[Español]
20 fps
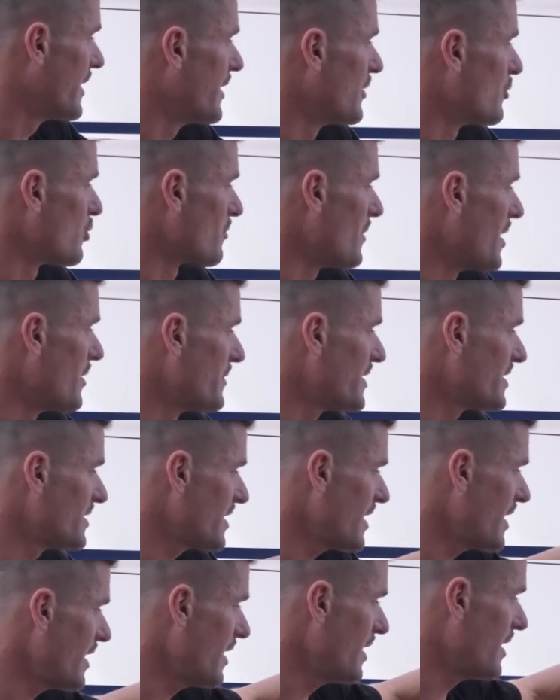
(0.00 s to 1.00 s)
Eh,
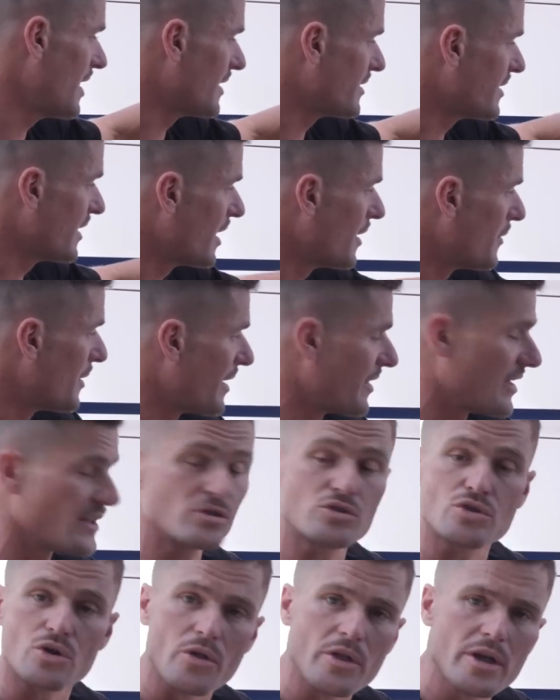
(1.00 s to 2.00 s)
normalmente la tija va
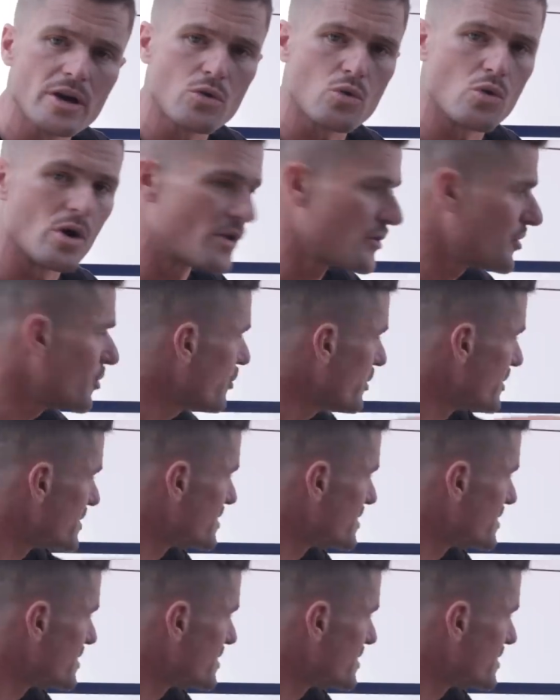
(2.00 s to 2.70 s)
dentro del cuadro